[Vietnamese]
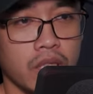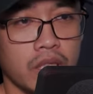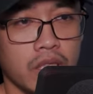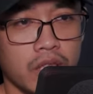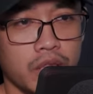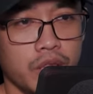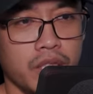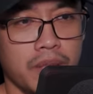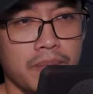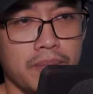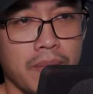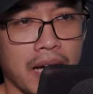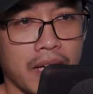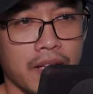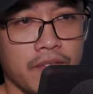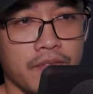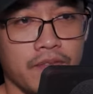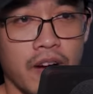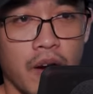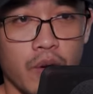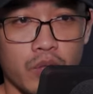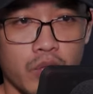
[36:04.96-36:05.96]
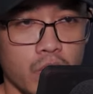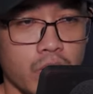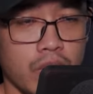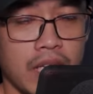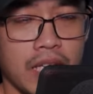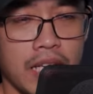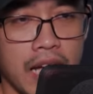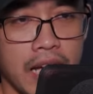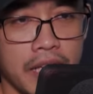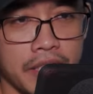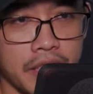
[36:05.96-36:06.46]
Dưới một chỉ này,
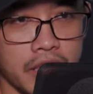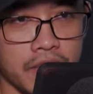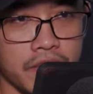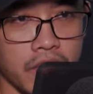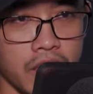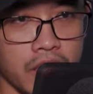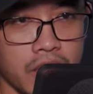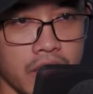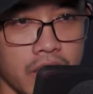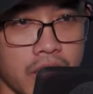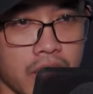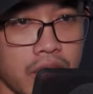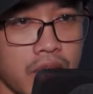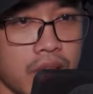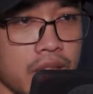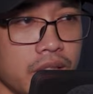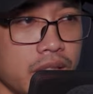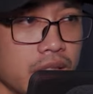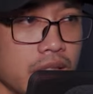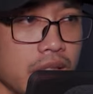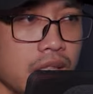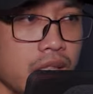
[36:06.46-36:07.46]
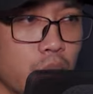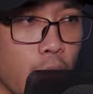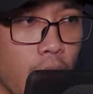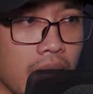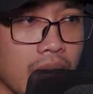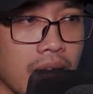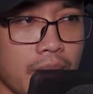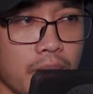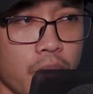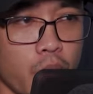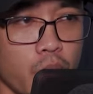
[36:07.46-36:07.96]
ở tinh không phía sau Vương Lâm
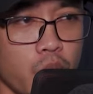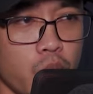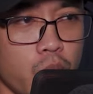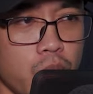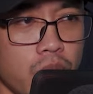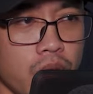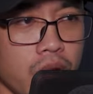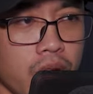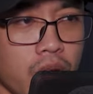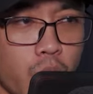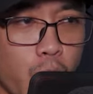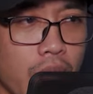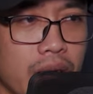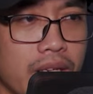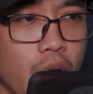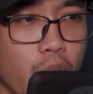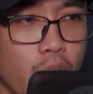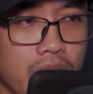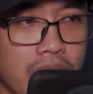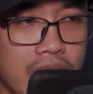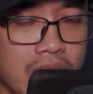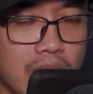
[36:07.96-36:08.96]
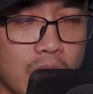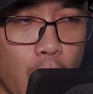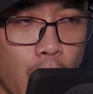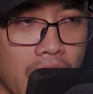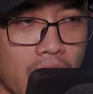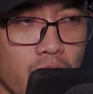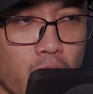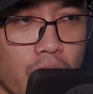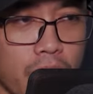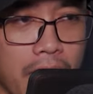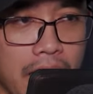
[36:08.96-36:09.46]
lập tức biến hóa ra một bàn
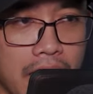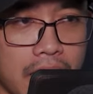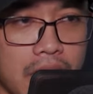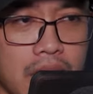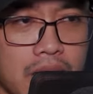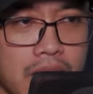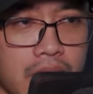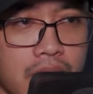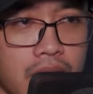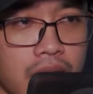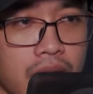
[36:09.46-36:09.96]
tay rất lớn.